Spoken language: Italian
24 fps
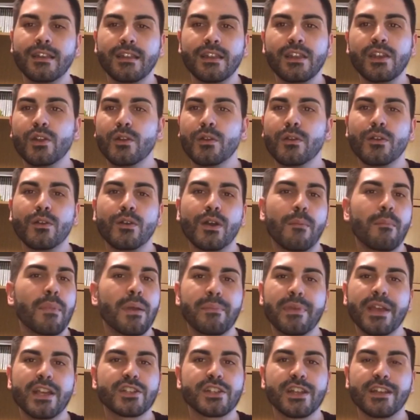Io, a
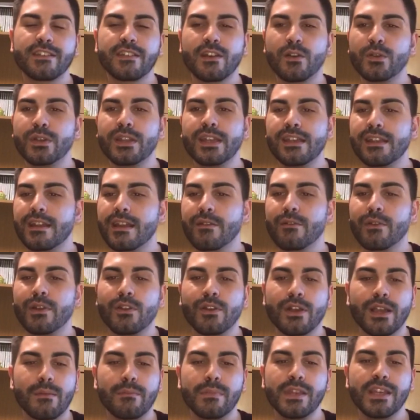me piace esaudire
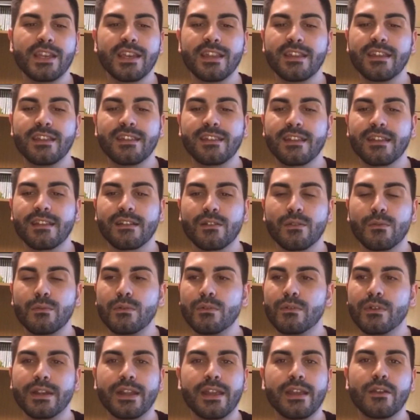quello che mi chiedete
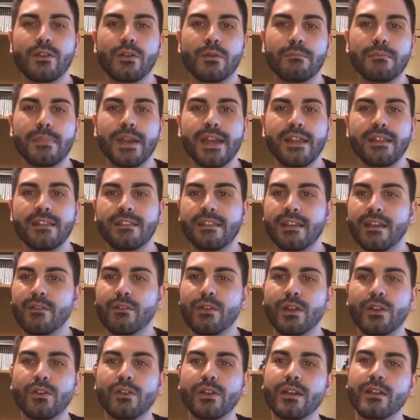comunque nei commenti e
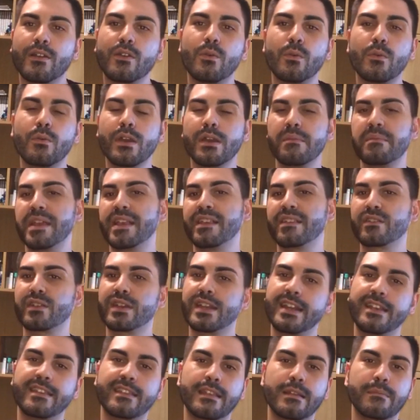quello che comunque i miei
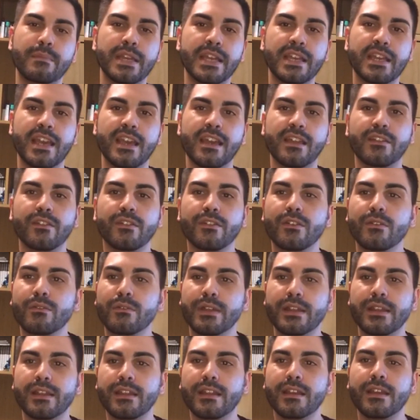iscritti mi chiedono,
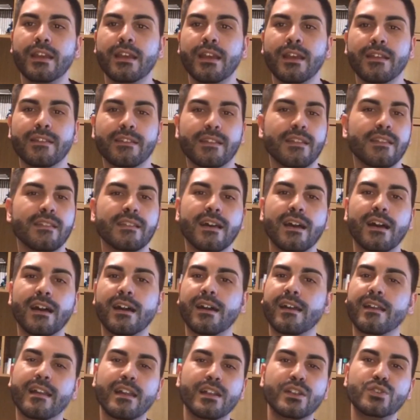quindi
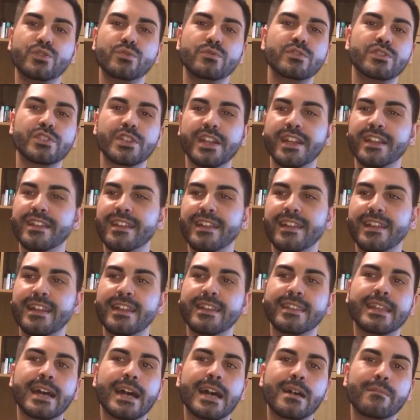senza raggiungere
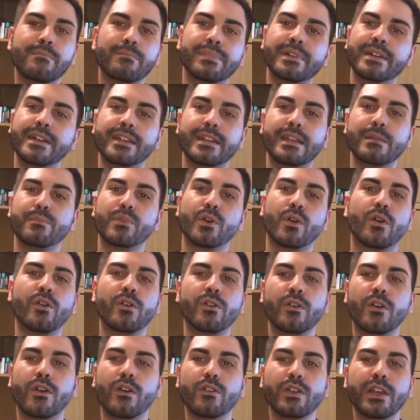delle tappe,
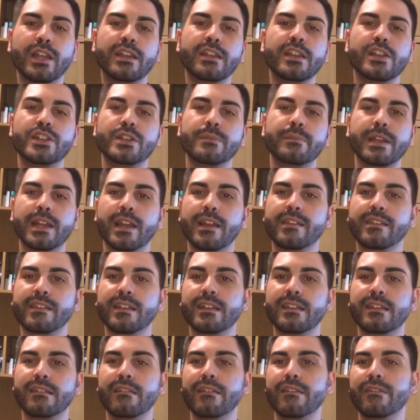tipo ogni 10.000
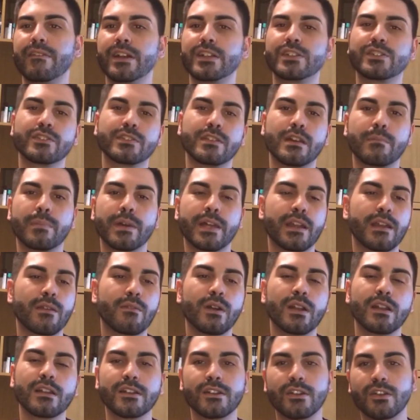iscritti vi faccio sapere
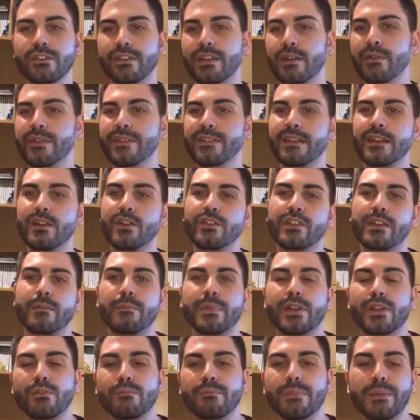qualcosa, queste cose a
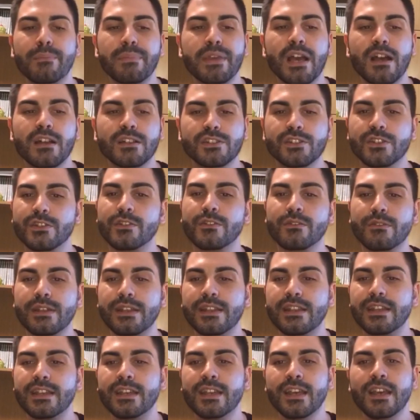me non mi piacciono,
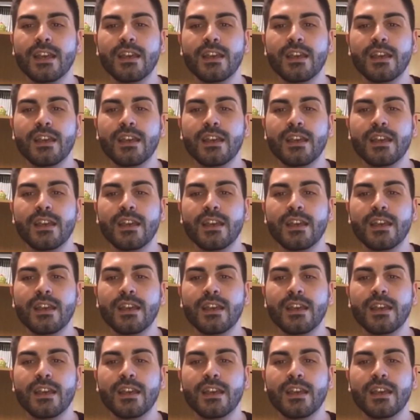quindi